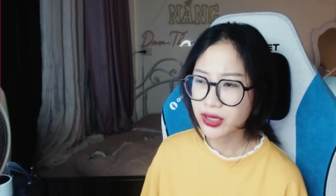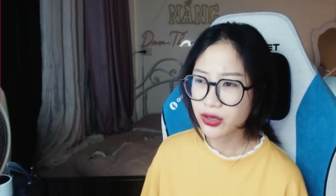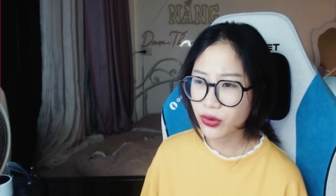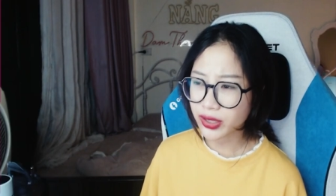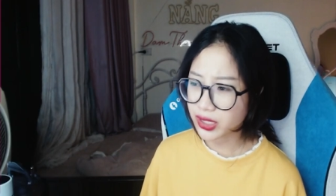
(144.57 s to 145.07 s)

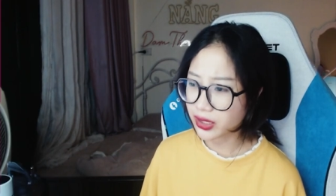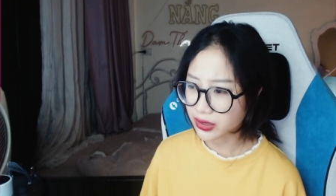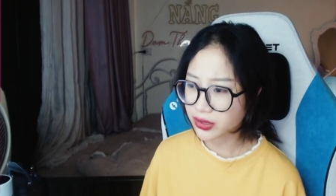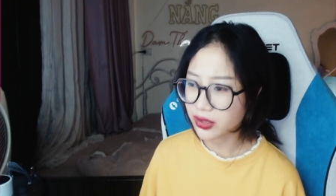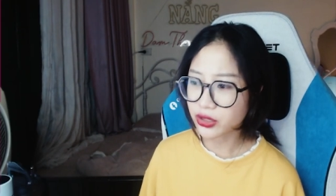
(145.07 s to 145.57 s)
ngoại tình là
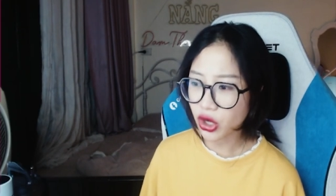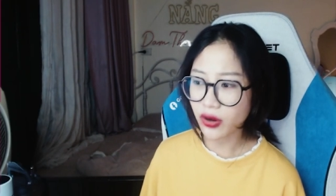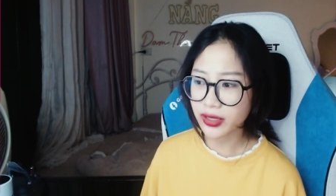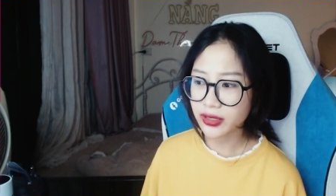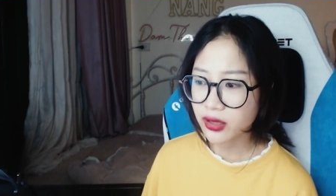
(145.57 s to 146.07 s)
sự lựa
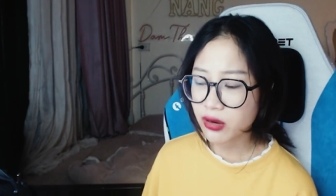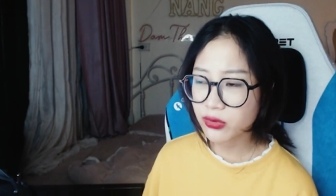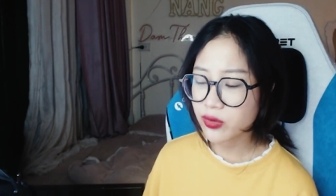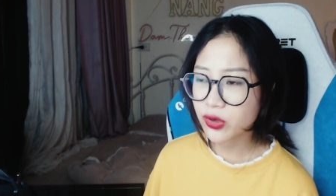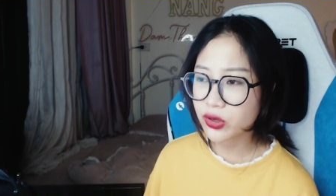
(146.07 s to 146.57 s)
chọn đấy
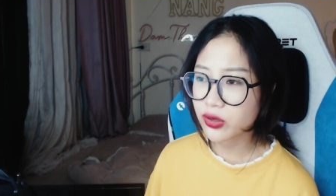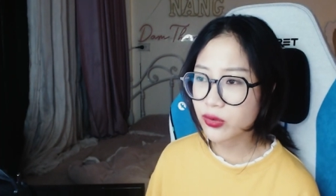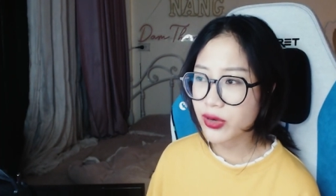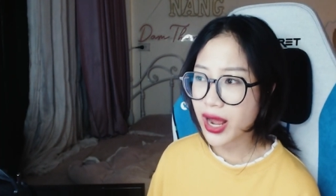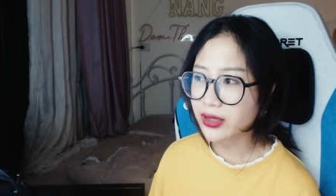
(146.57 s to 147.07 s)
không không có không
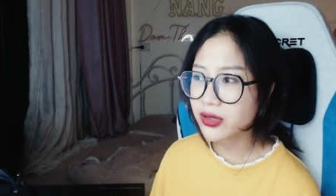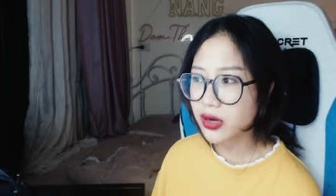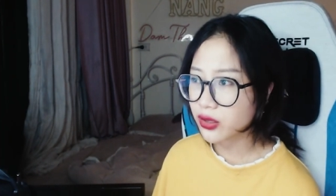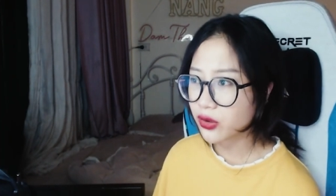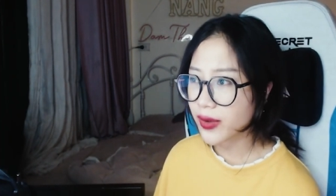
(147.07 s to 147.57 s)
có đáng
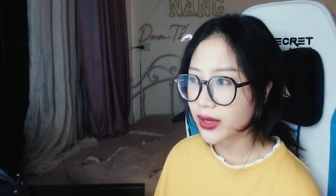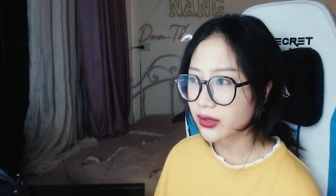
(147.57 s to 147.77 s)
thương đâu các bạn ạ